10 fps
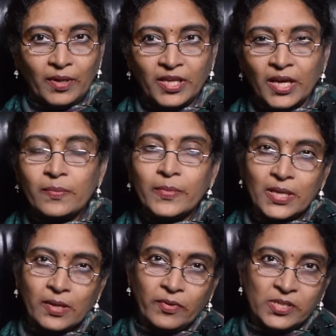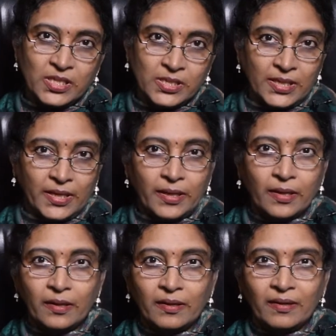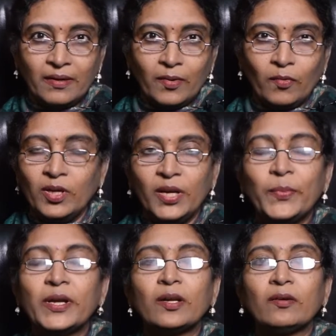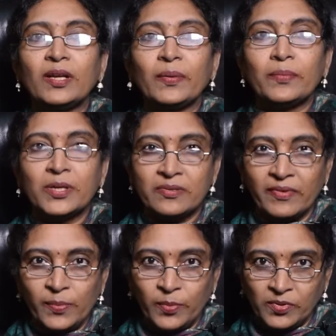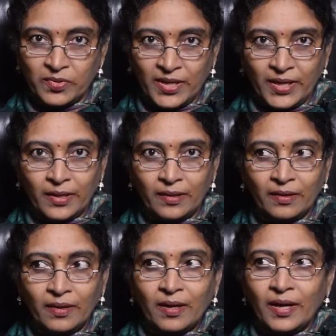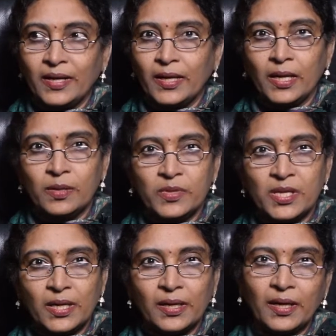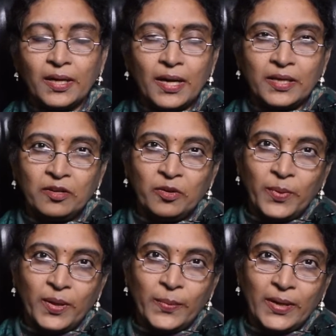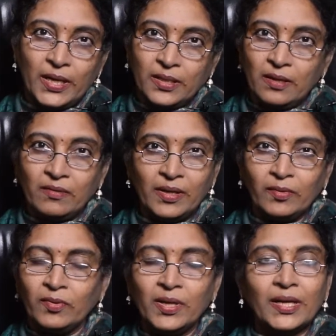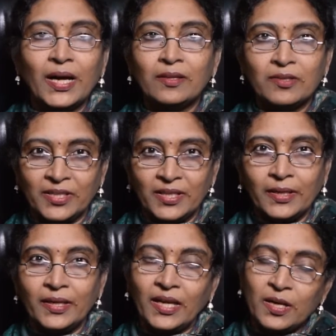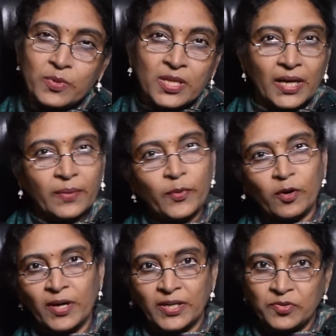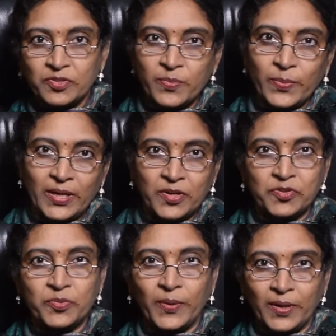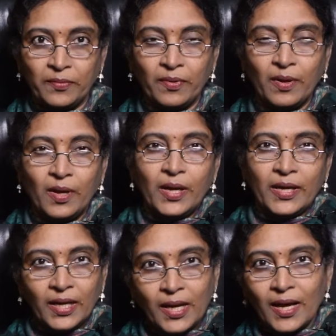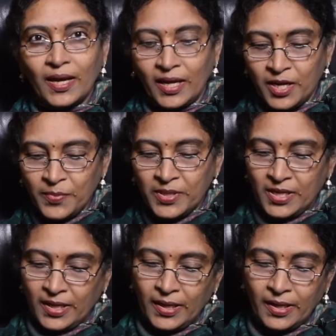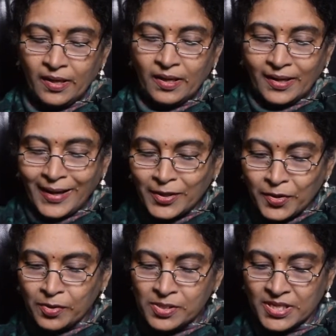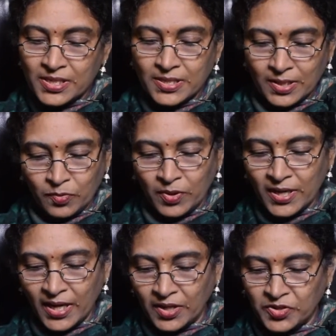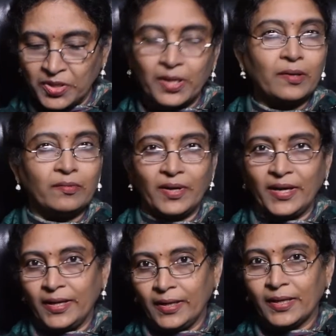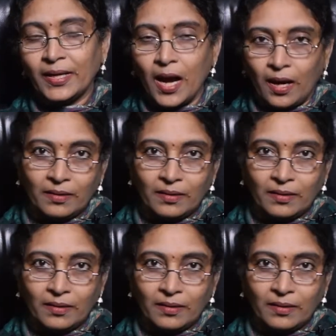ఎనిమిదికి వచ్చేసరికి ఓ లిమిట్లో నెంబర్స్ వెళ్ళిపోతున్నాయండి అంటే ఎనిమిది అనగానే ఐదులో పేరు పెట్టేద్దాం అనుకుంటే కాదు కదండి ఎనిమిది ఎన్ ప్రోడక్ట్ చూసి పెట్టచ్చు పేరు ఇలా ఎనిమిదిని కంట్రోల్ చేసే కొన్ని అక్షరాలు ఉన్నాయండి క